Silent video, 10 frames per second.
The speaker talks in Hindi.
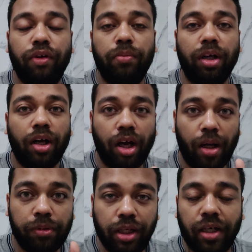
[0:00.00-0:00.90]
फिल्म
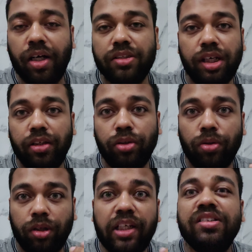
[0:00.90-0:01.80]
अब देखा जाए
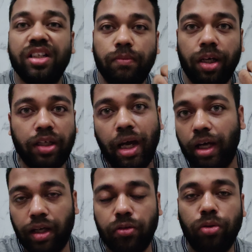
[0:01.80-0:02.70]
तो टीज़र में
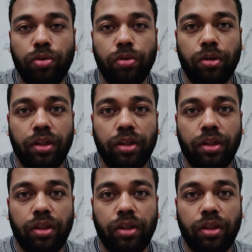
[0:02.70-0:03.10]
क्या है तो